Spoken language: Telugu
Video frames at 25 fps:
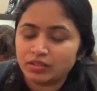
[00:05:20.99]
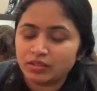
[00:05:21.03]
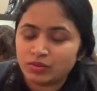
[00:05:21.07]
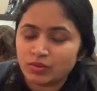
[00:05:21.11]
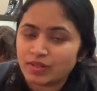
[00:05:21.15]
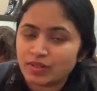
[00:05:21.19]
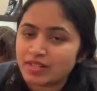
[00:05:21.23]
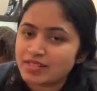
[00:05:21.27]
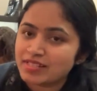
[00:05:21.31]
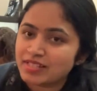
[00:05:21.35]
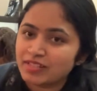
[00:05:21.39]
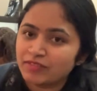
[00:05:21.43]

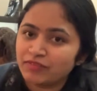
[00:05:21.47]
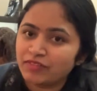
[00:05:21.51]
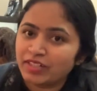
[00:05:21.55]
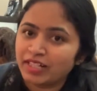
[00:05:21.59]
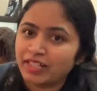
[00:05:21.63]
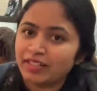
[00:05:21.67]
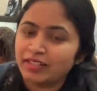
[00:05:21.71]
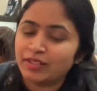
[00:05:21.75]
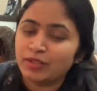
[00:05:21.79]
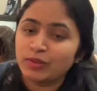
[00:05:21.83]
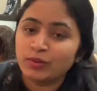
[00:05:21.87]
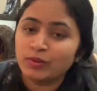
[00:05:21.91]
ఒక్కొక్కసారి
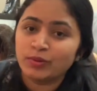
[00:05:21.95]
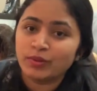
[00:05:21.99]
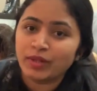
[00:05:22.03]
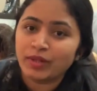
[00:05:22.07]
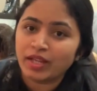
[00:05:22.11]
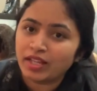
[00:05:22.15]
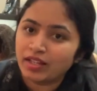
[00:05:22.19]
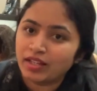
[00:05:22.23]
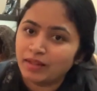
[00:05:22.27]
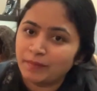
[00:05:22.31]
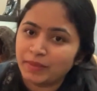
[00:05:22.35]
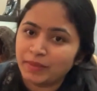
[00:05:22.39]
ఫ్లైట్లో
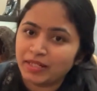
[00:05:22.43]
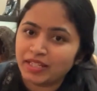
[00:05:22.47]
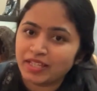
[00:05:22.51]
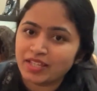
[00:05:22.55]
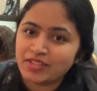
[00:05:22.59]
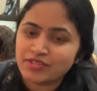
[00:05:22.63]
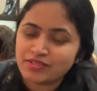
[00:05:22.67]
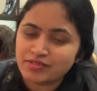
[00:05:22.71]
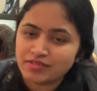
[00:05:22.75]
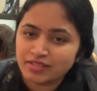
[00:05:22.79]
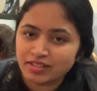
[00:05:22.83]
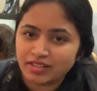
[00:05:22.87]

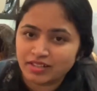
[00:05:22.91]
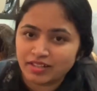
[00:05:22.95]
మనకి